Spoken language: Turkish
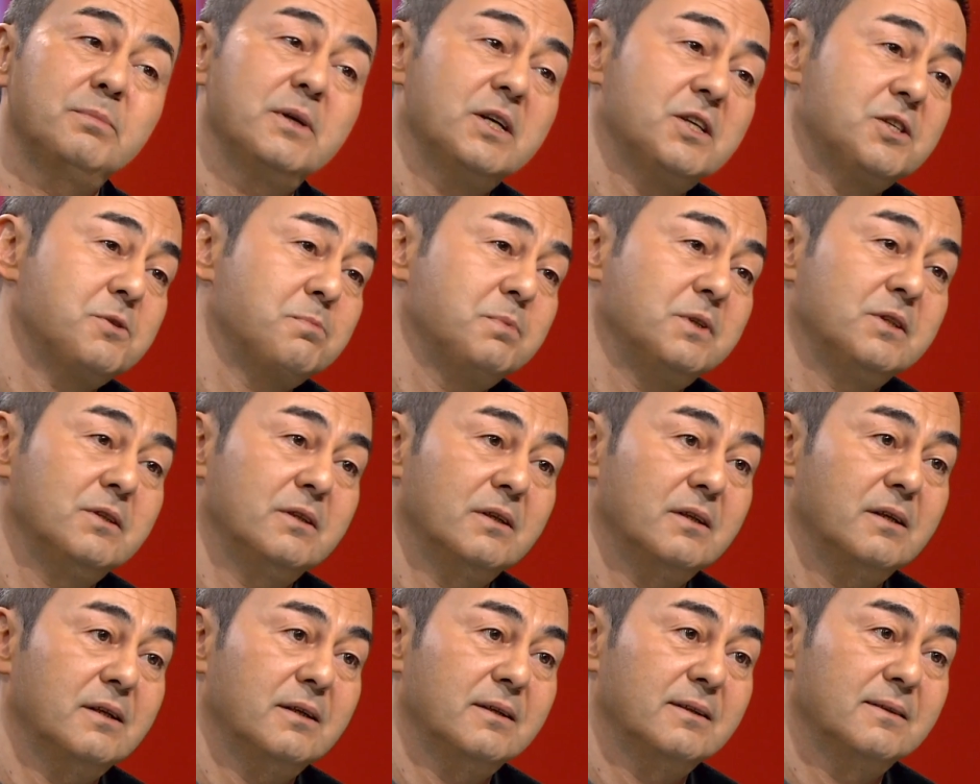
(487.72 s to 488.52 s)
5000
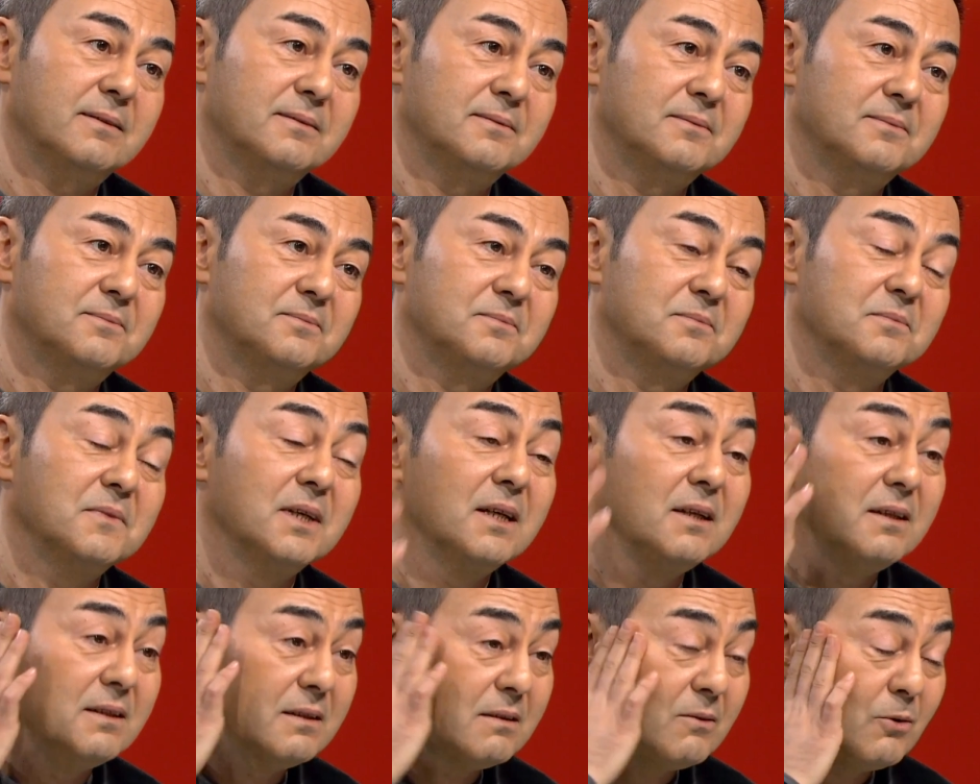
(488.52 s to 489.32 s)
lira.
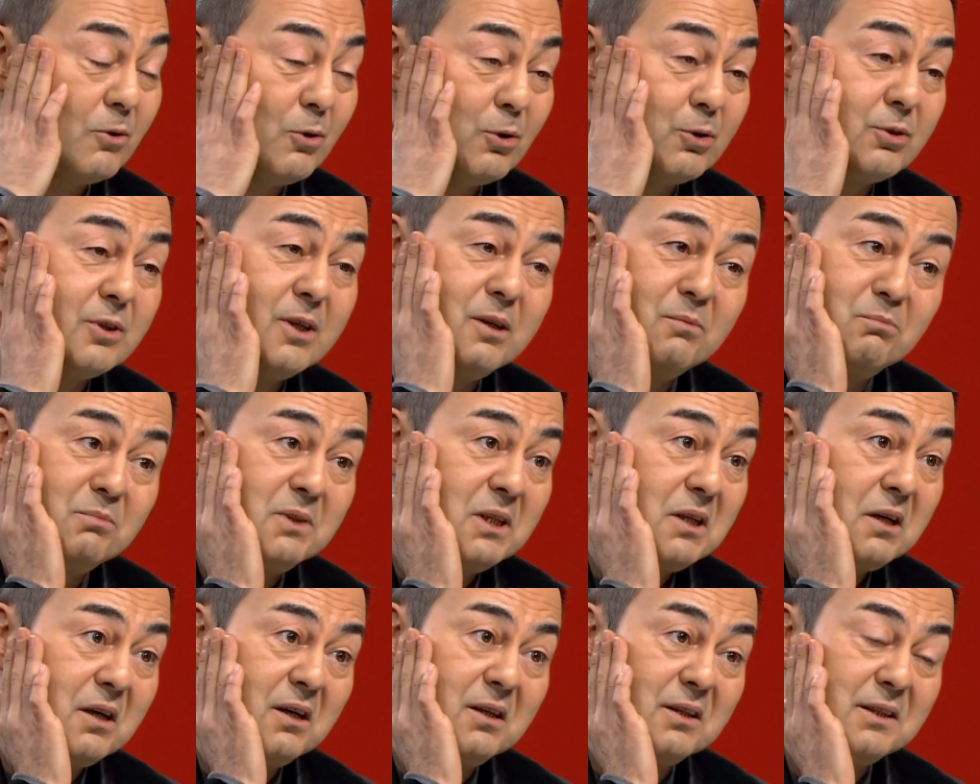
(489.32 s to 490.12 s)
Oradan
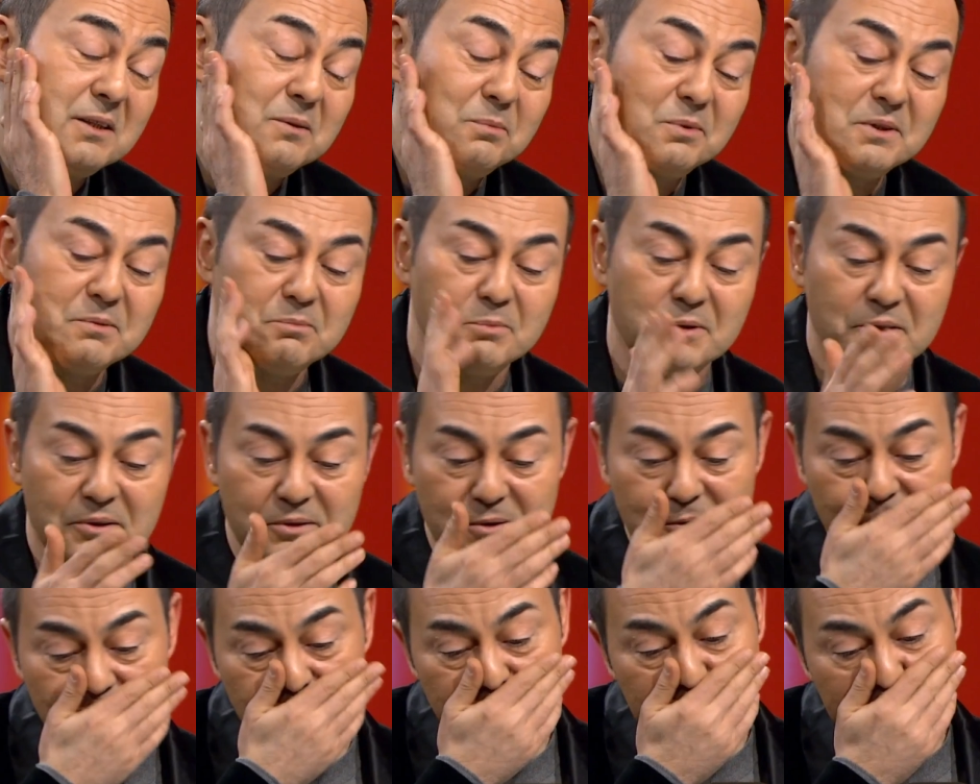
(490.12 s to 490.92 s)
mı kaldı
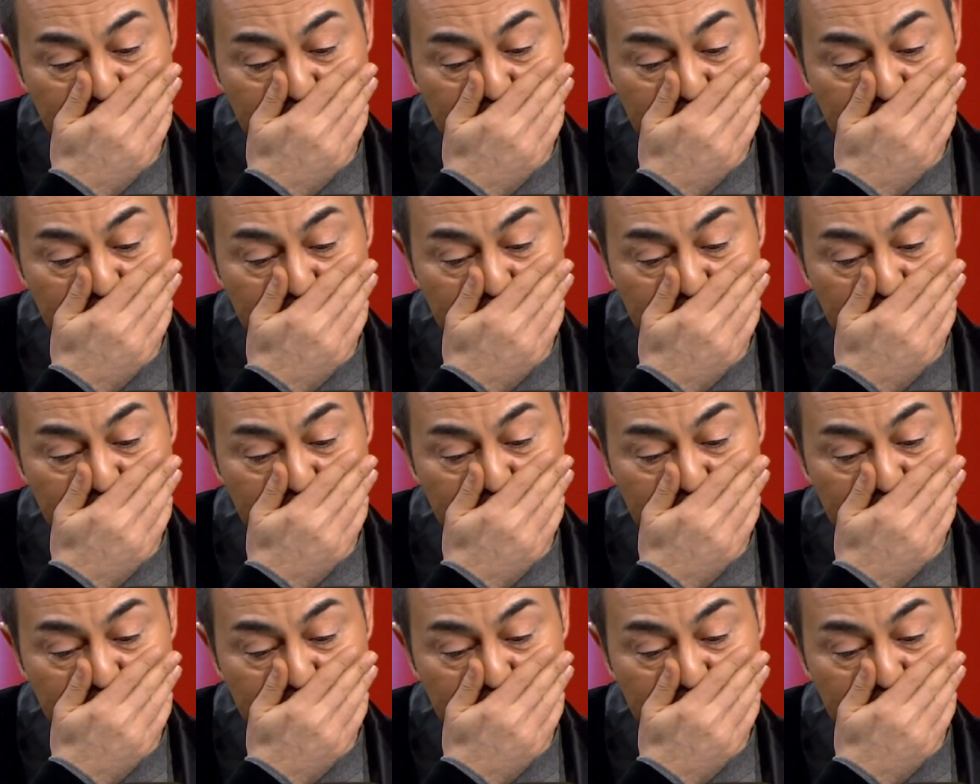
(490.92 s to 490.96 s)
bilmiyorum.